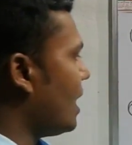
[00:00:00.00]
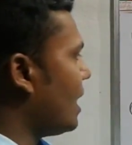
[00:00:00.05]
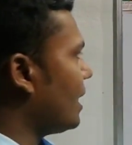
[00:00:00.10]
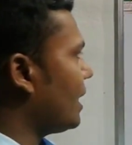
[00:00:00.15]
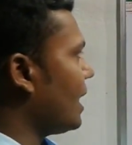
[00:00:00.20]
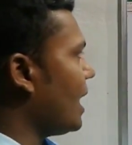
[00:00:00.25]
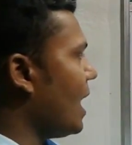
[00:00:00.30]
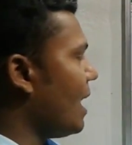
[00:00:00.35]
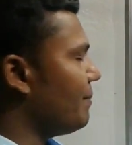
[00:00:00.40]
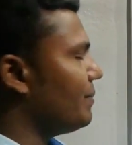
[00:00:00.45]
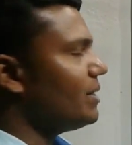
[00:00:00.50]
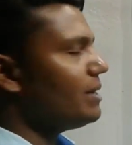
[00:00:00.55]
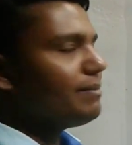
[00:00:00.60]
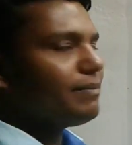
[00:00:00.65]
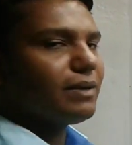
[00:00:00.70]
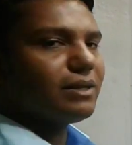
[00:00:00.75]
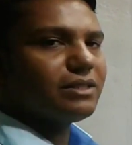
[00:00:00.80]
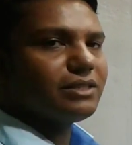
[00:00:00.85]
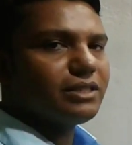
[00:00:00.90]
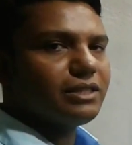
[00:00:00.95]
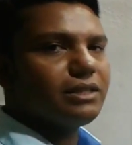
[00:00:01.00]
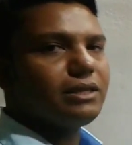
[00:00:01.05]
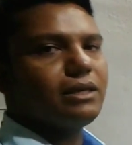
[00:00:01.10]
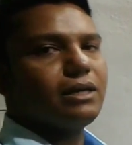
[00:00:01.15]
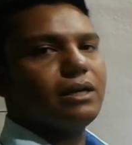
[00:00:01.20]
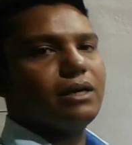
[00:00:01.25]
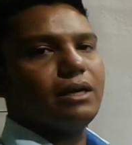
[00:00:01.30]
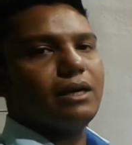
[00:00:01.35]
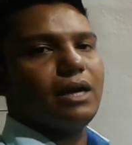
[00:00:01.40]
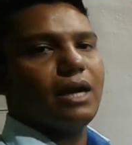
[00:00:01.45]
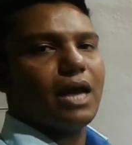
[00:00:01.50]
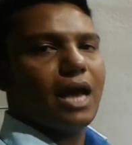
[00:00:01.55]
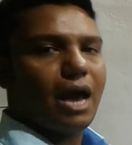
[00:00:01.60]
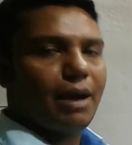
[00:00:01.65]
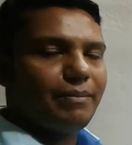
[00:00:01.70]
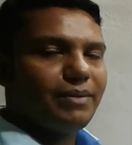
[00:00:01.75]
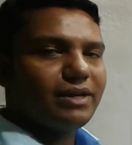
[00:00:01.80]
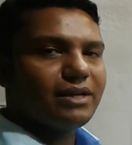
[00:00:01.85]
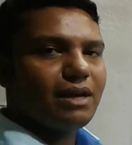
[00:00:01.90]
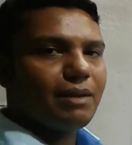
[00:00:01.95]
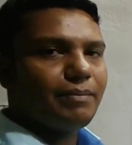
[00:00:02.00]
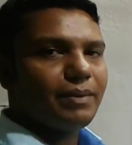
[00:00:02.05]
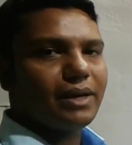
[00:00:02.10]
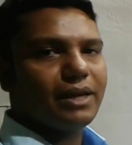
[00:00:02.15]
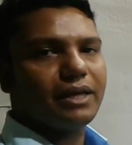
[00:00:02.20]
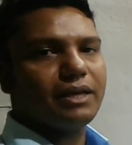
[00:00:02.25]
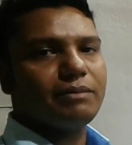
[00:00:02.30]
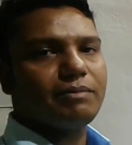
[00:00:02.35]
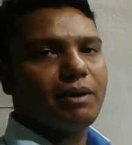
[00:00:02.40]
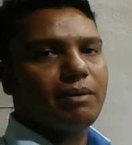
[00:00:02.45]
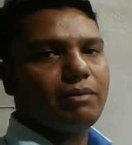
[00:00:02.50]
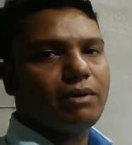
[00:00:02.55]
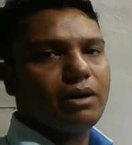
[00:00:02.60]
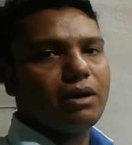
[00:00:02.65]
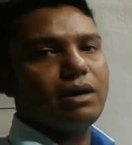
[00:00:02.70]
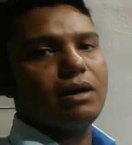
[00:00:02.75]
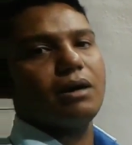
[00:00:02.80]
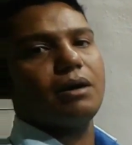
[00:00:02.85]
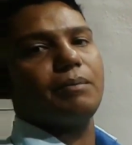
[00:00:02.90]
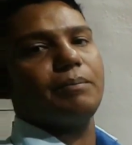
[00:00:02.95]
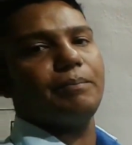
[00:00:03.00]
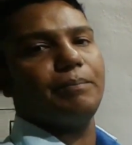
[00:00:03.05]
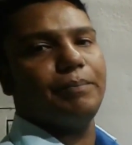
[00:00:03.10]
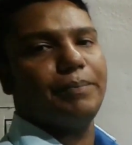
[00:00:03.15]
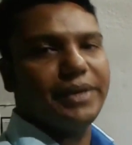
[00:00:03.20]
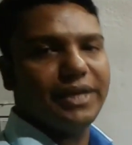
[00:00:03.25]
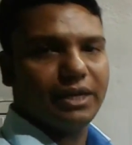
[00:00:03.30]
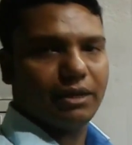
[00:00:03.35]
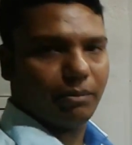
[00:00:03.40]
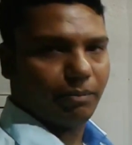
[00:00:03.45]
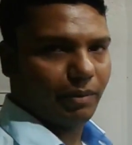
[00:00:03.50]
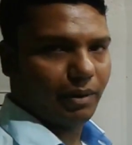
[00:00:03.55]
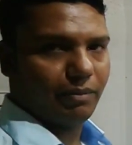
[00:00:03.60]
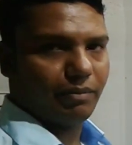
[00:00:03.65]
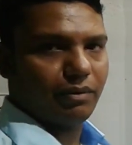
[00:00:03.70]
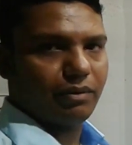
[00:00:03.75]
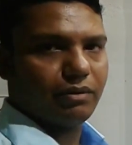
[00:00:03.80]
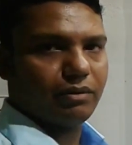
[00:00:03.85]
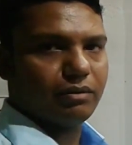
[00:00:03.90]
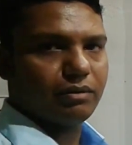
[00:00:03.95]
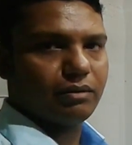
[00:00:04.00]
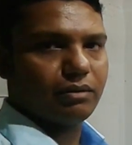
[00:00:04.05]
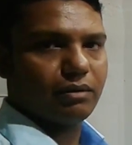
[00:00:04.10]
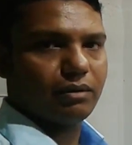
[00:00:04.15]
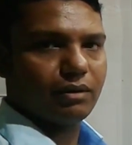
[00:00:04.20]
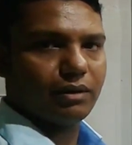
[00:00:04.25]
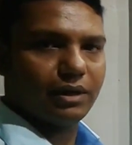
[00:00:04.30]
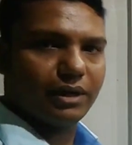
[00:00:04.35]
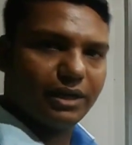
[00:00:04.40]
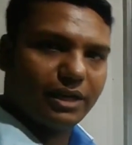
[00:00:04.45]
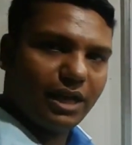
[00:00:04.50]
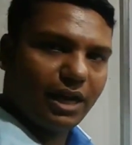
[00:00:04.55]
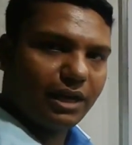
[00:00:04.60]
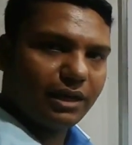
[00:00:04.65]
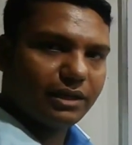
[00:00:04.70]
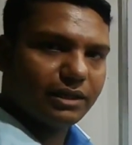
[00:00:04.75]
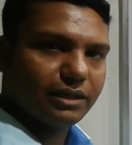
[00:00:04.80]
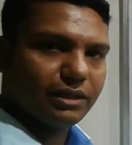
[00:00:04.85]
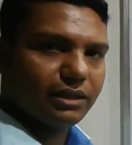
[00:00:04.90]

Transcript: আর হ্যাভিং পাচ্ছি হ্যাভিং না পেলে কী পাবো বিইং পাবো ক্লিয়ার